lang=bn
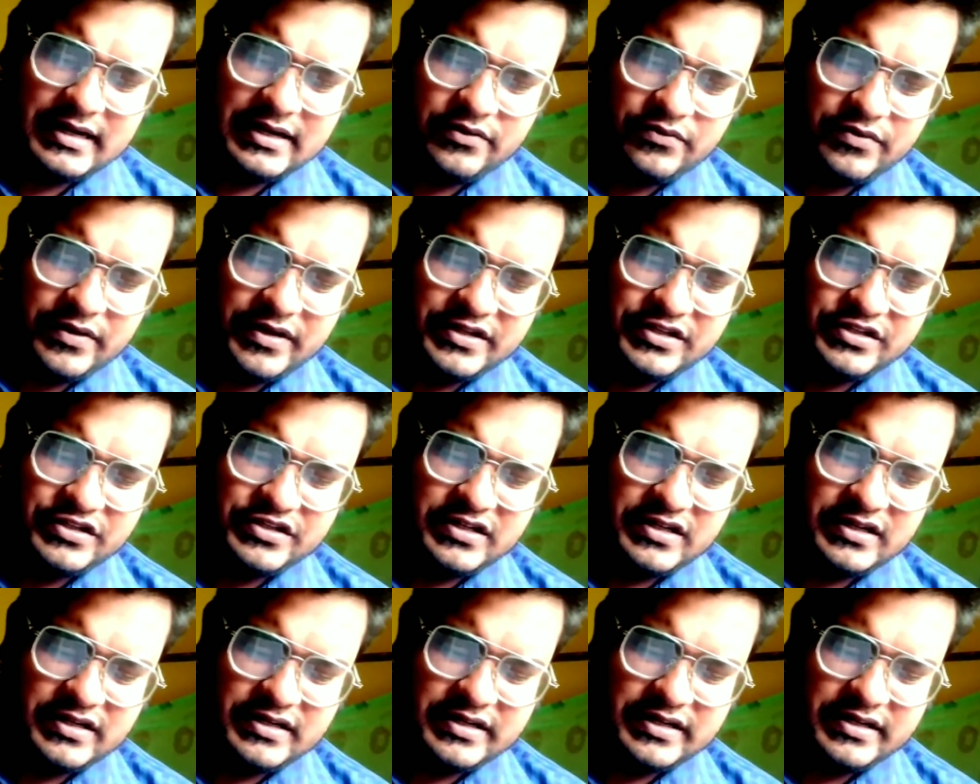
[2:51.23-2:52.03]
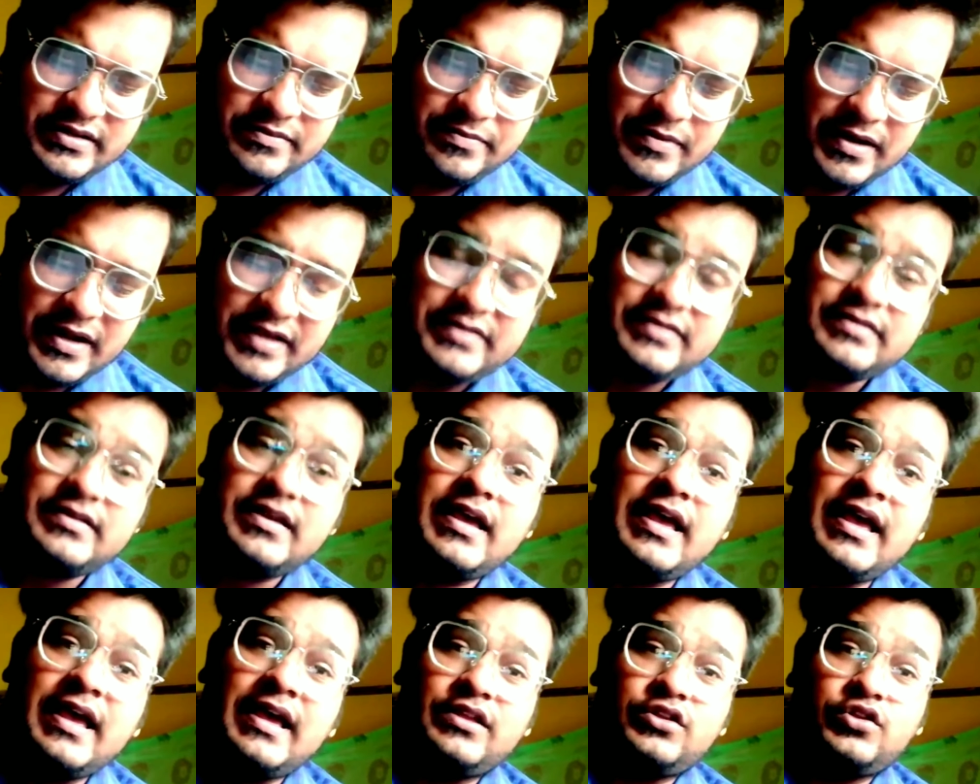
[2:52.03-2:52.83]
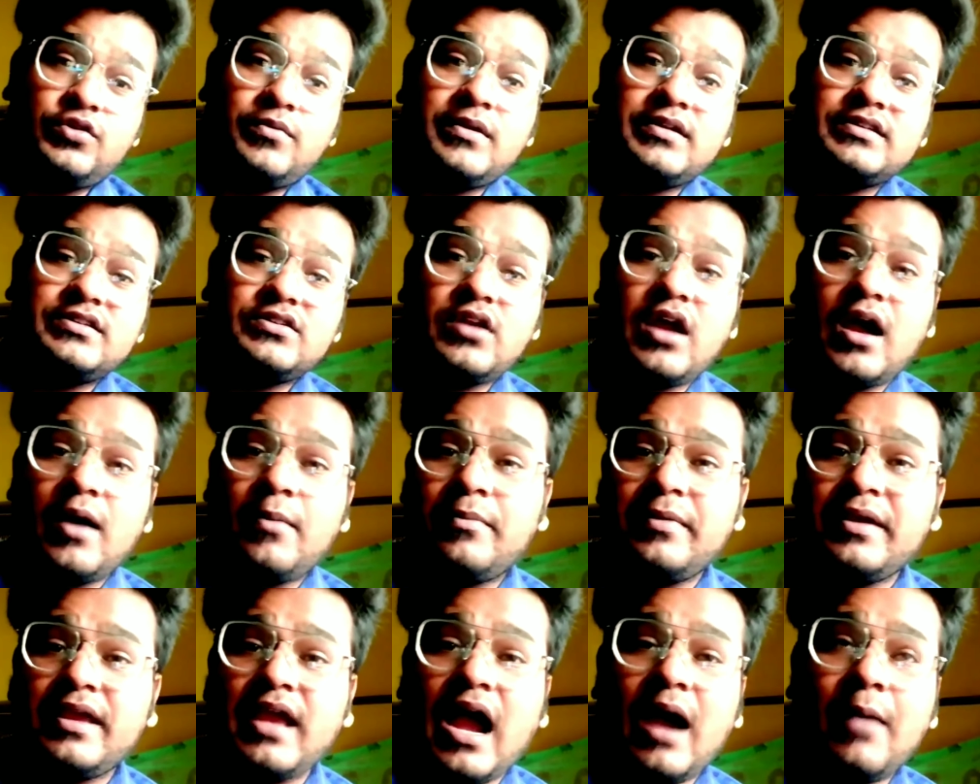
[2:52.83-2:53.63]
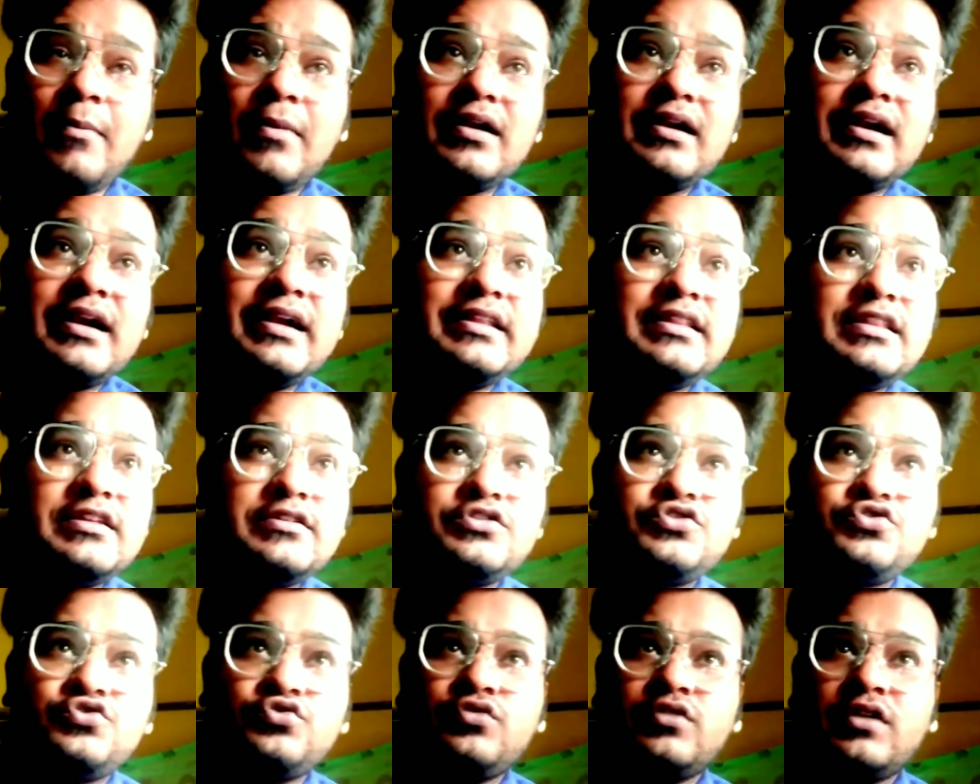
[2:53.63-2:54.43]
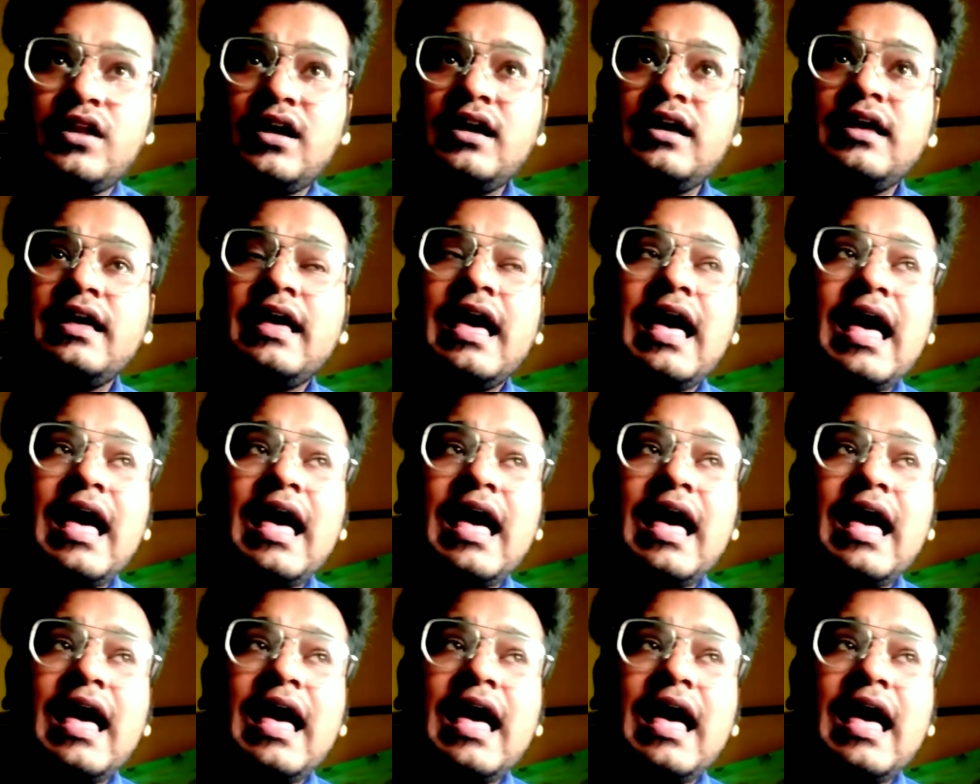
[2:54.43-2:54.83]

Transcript: গার্ড উইন্ডশিল্ডের প্রাইস হ্যাঁ তোমরা জানো আমি আমার গাড়িতে শুধু না